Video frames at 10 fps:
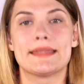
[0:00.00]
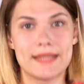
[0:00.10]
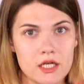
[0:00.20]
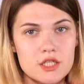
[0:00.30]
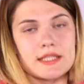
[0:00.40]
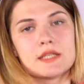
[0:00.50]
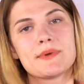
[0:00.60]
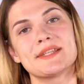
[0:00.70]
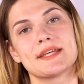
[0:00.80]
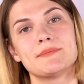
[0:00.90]
а также
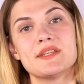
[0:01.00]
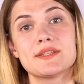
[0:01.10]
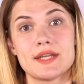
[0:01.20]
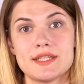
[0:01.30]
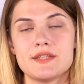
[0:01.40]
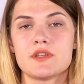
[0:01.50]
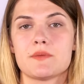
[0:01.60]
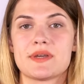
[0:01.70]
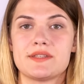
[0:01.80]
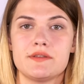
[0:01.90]
занимать
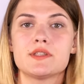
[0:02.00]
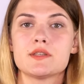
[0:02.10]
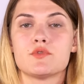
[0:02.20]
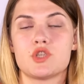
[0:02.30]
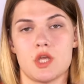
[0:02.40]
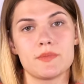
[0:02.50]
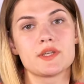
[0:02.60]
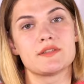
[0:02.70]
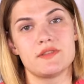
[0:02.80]
административные позиции в учебных